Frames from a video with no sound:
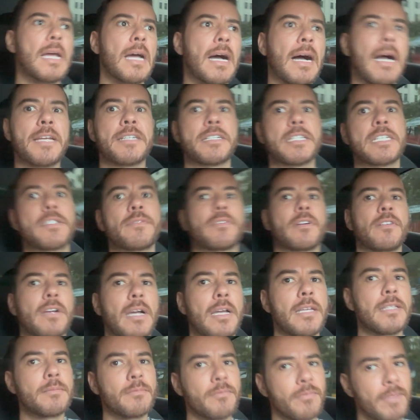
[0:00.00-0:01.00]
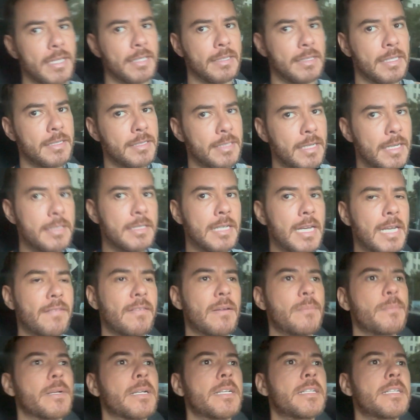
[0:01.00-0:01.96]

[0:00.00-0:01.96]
a gente vai, vai, vai ter gente aí que vai me